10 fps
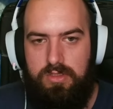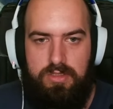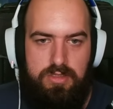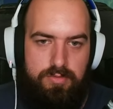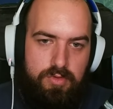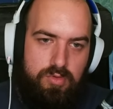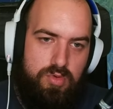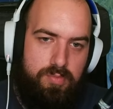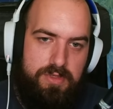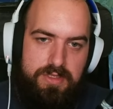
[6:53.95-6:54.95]
Ça fait
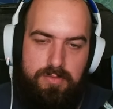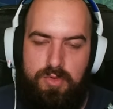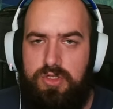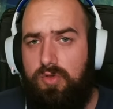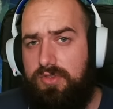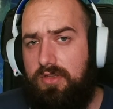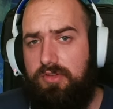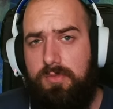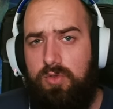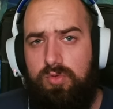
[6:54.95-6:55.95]
toujours plaisir. Moi j'adore ça,
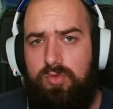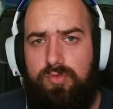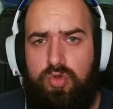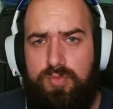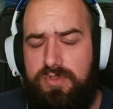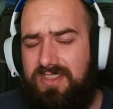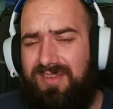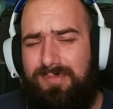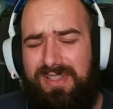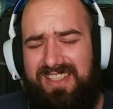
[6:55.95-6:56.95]
faire les QTE. Franchement c'est
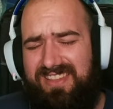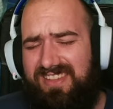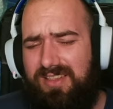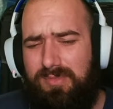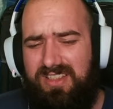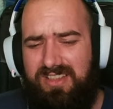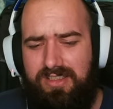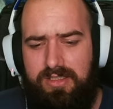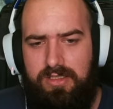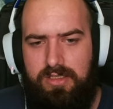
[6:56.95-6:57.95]
un plaisir mais
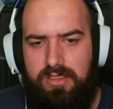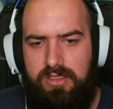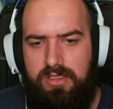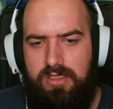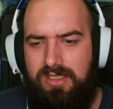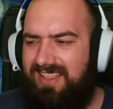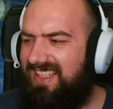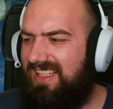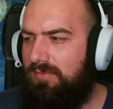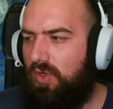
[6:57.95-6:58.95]

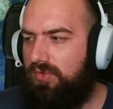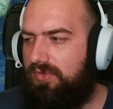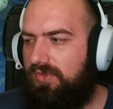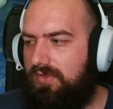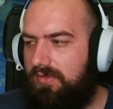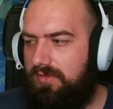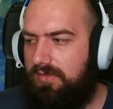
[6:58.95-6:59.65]
immense.